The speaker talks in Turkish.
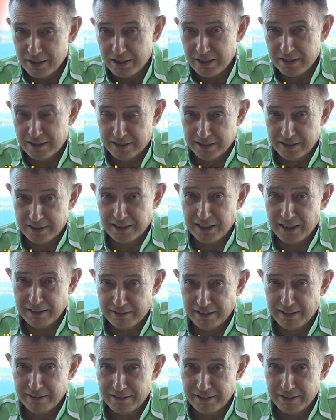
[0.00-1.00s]
İşte sizin
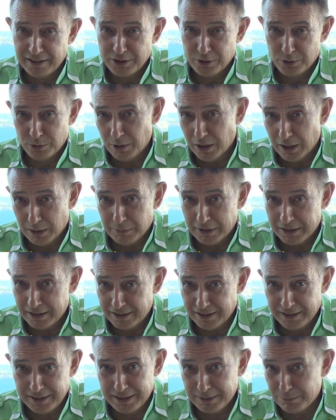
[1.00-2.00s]
zaten kilo alma
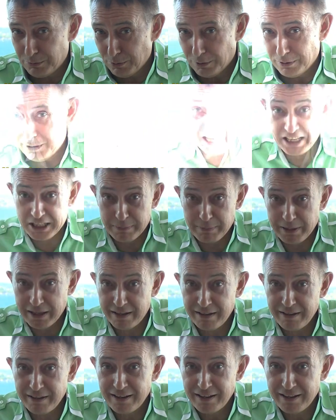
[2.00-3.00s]
nedeniniz bu.
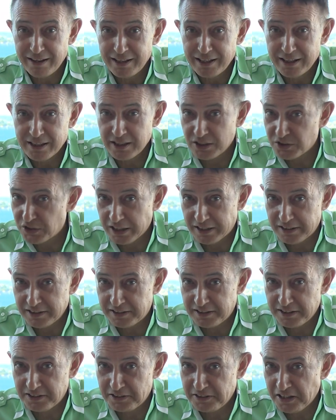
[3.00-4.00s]
Ekmeği yasak
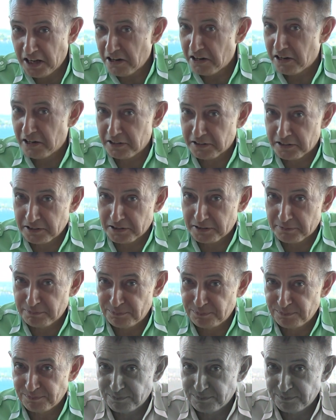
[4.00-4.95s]
listesinden kaldırdım.